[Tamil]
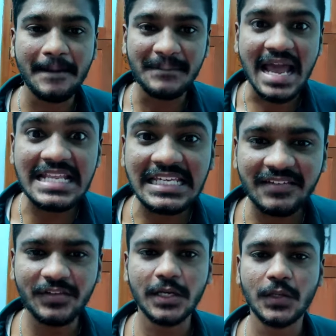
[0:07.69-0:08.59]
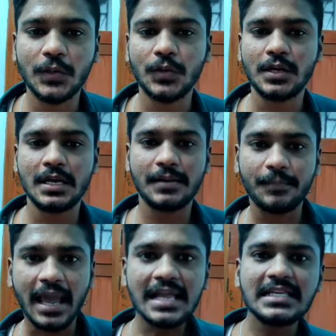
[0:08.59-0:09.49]
மேஜிக் வீடியோ
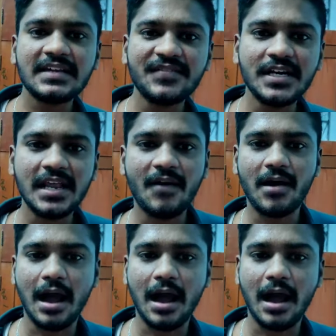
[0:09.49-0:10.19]
மேஜிக் வீடியோவா